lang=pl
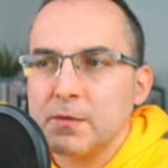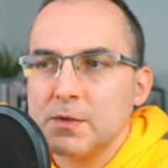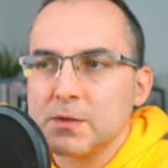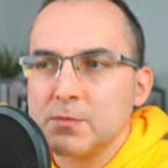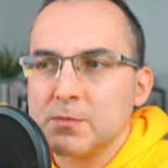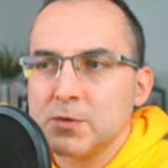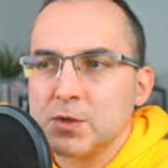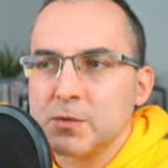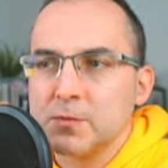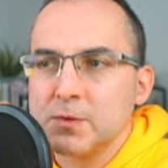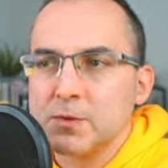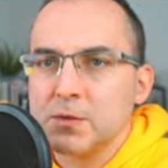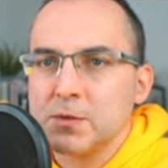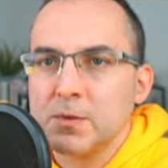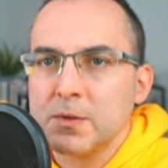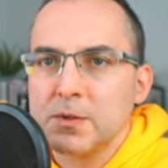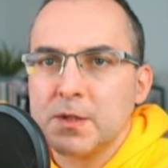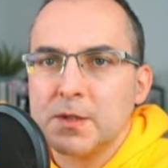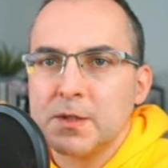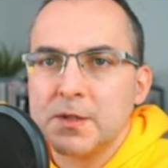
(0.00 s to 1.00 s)
więc możemy
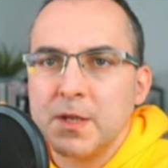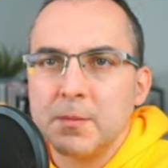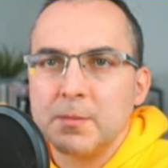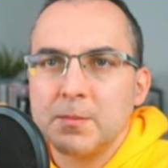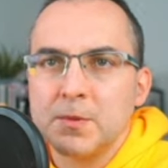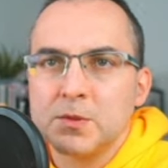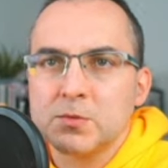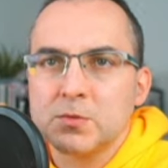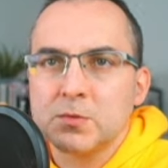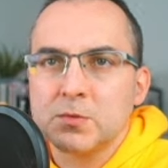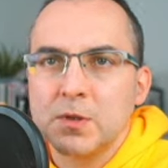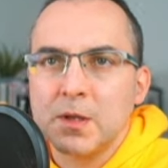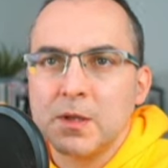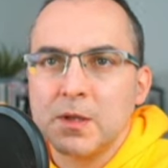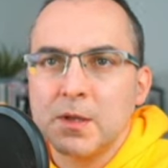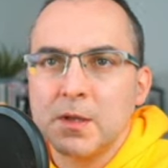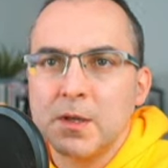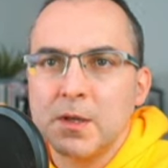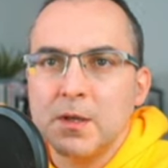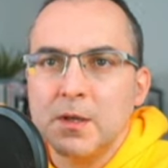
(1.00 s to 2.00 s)
sobie ten napis
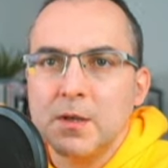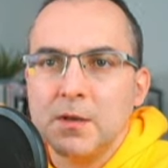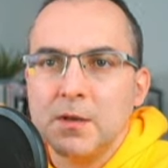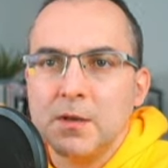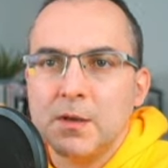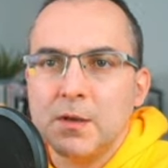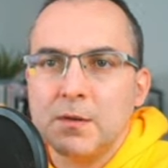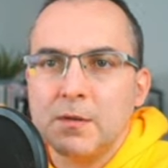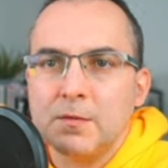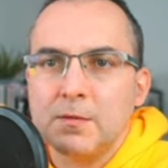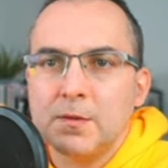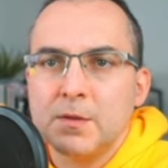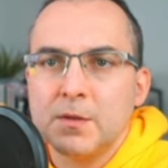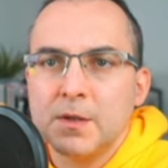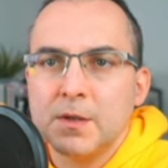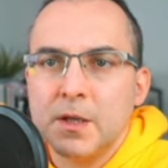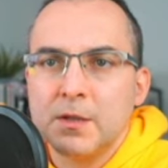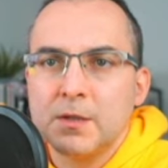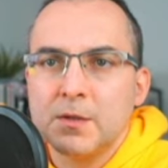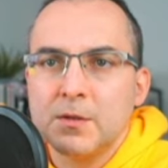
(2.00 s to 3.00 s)
tutaj
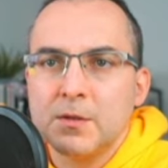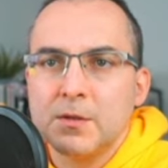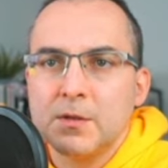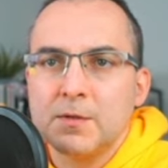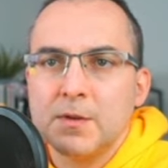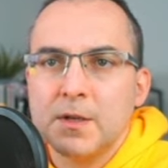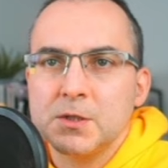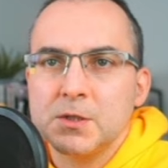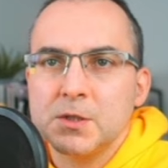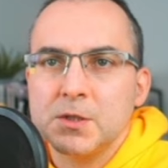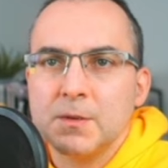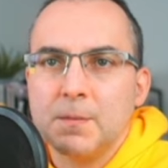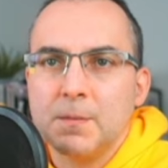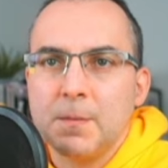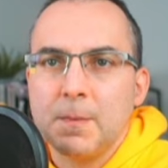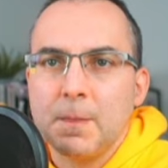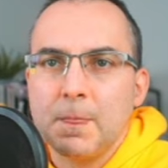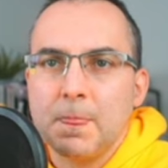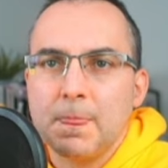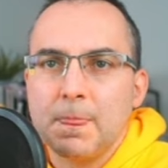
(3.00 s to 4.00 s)
wyedytować
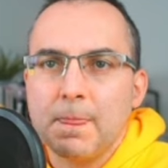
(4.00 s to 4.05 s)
